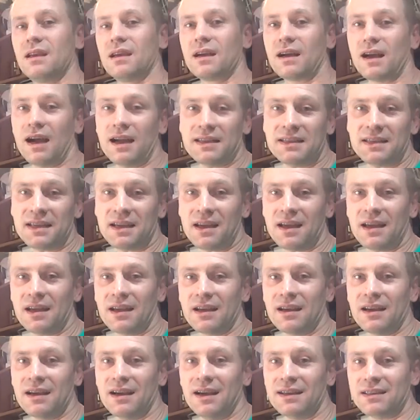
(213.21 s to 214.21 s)
Хотя,
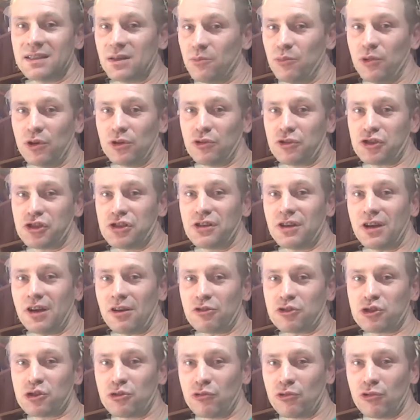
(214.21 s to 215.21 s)
это будет очень
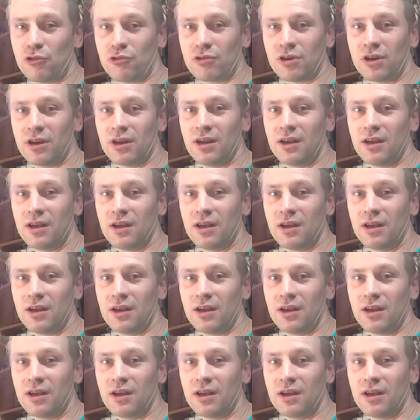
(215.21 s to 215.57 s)
хороший урок.